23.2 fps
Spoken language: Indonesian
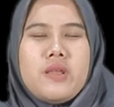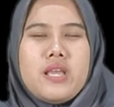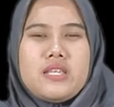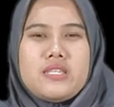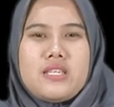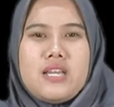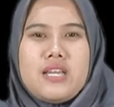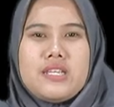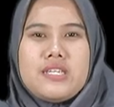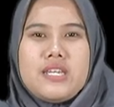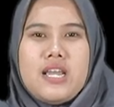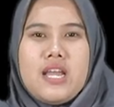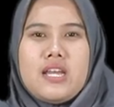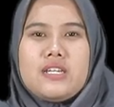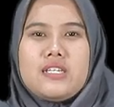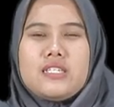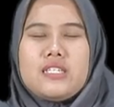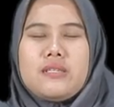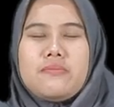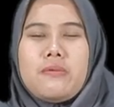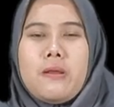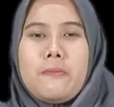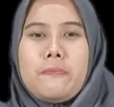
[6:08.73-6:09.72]
biasanya
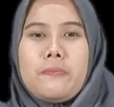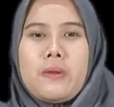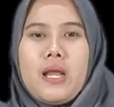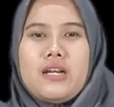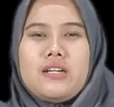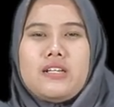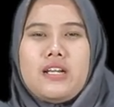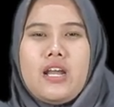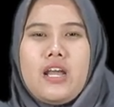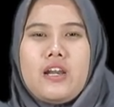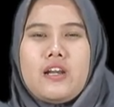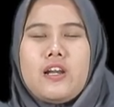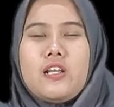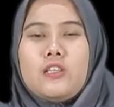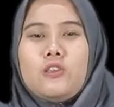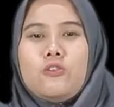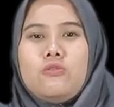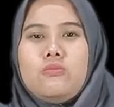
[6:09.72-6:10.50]
disebabkan karena